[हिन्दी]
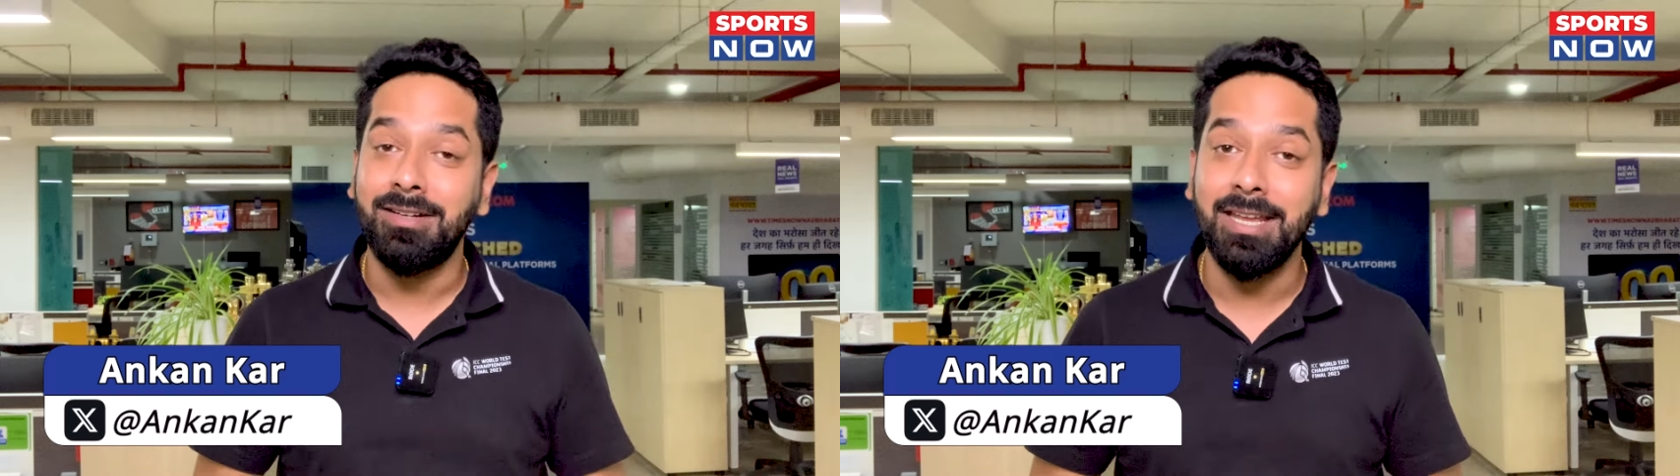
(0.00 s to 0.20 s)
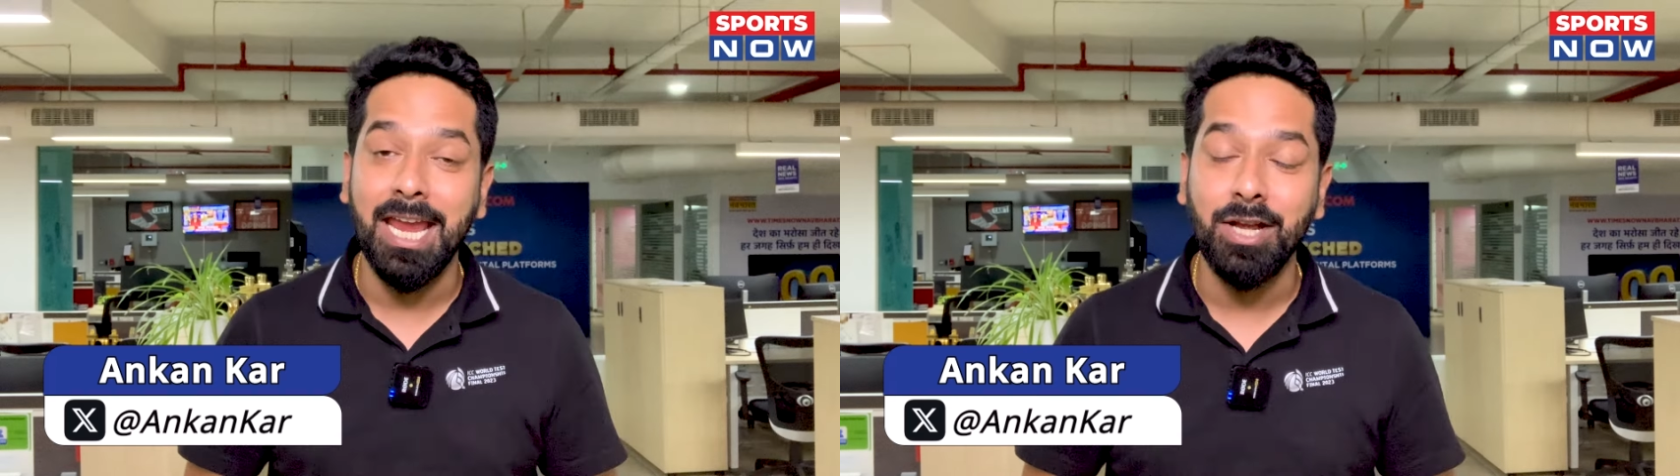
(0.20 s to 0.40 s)

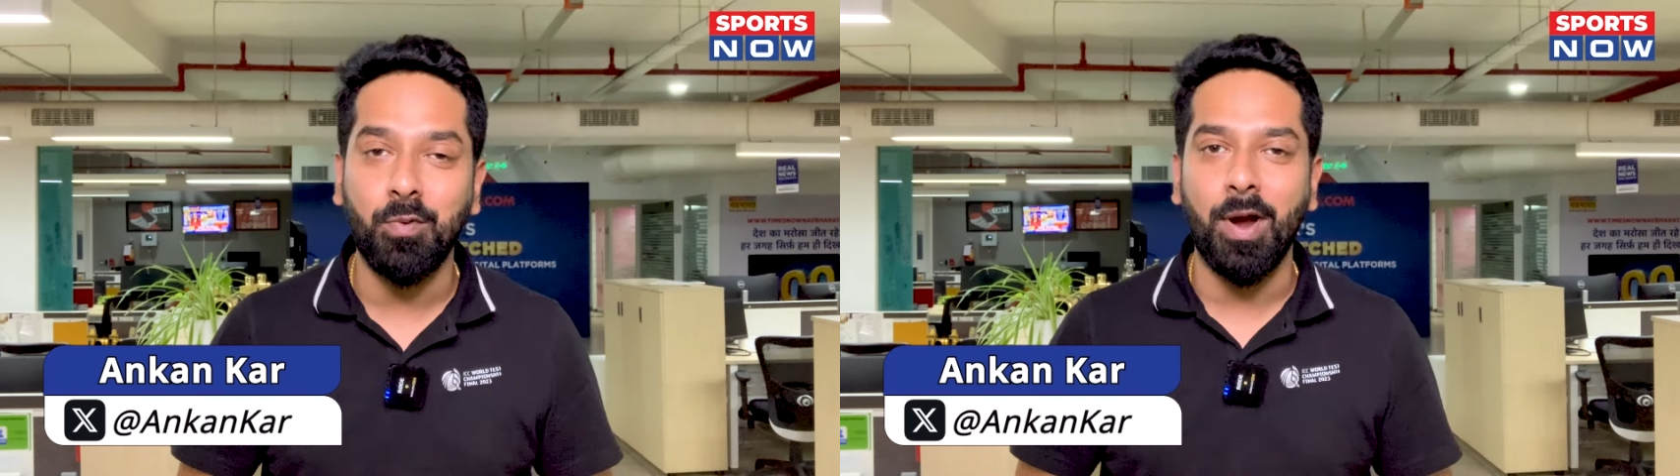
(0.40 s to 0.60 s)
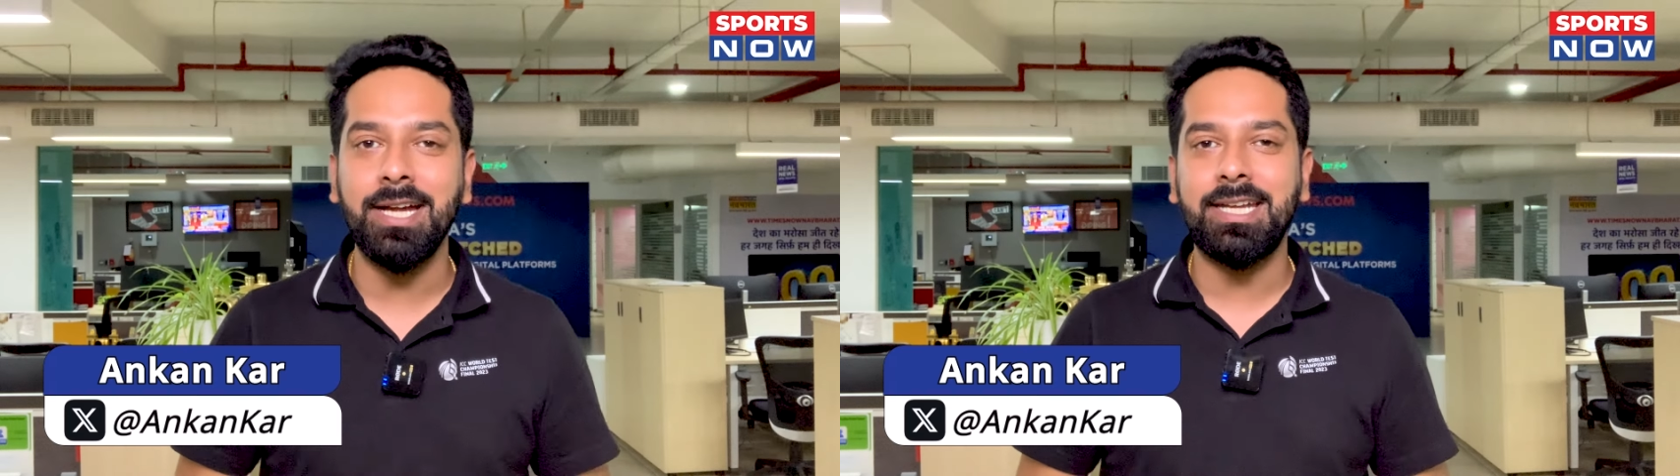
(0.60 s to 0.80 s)
टी
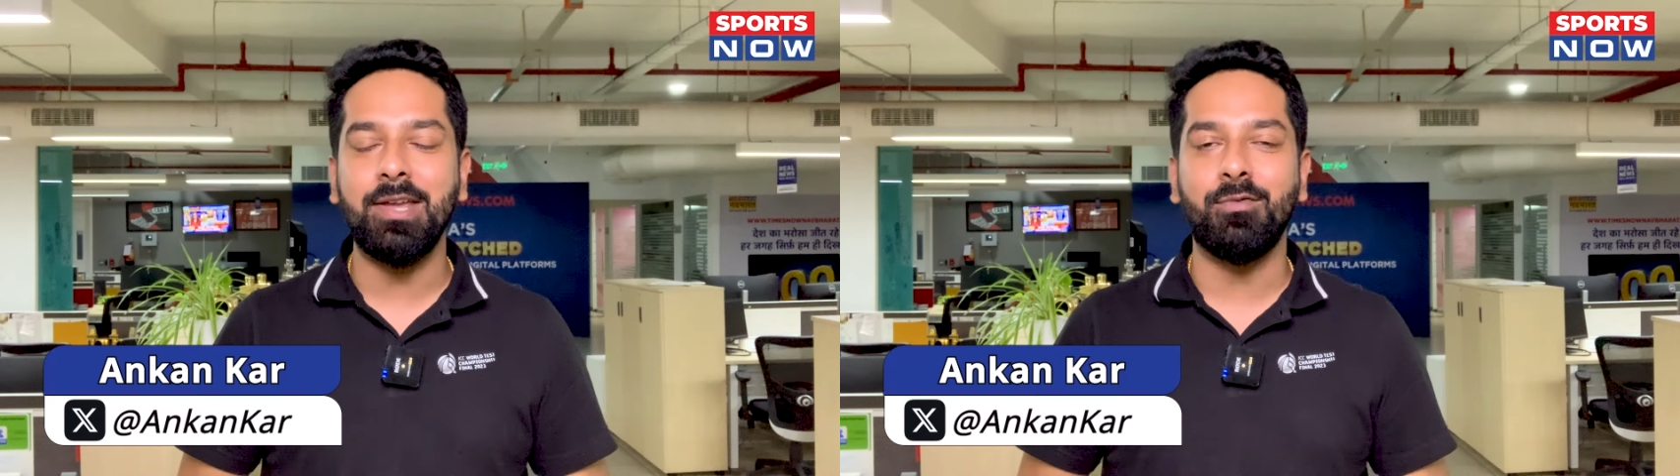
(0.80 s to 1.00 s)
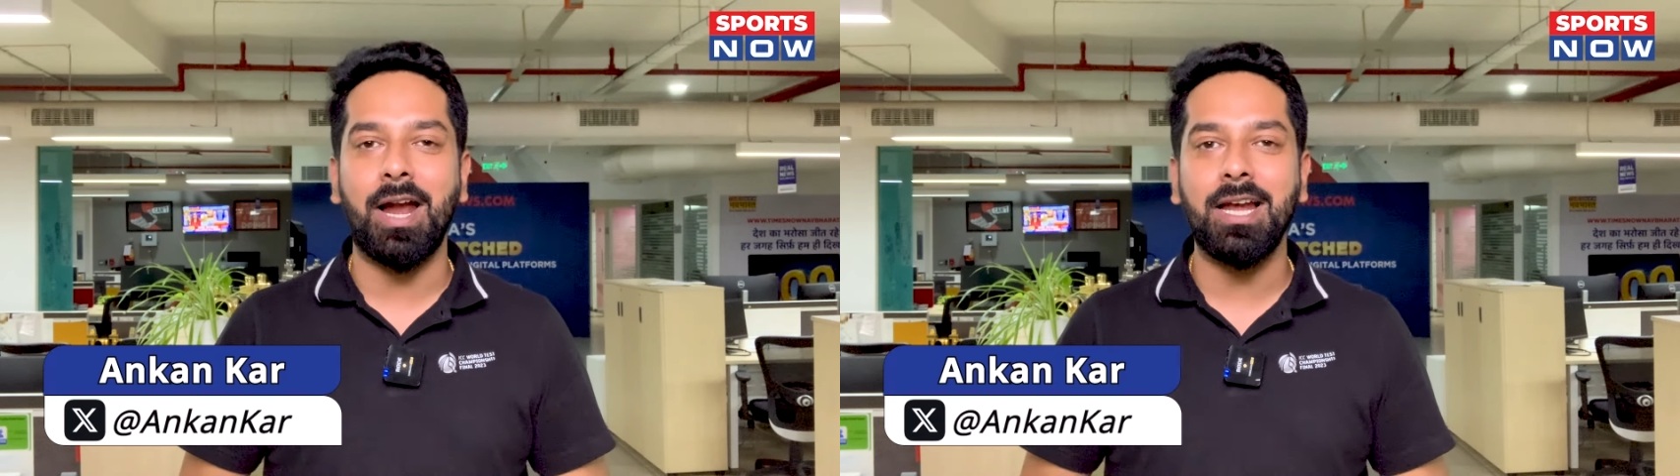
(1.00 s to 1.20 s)

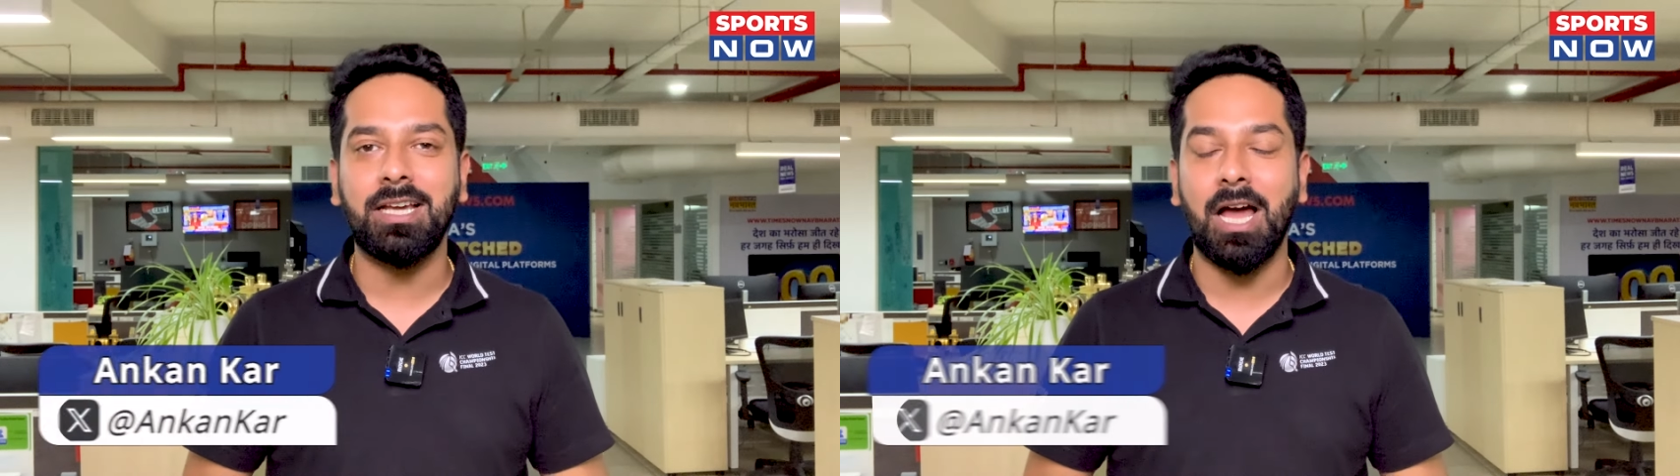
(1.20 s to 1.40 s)
ट्वेंटी वर्ल्ड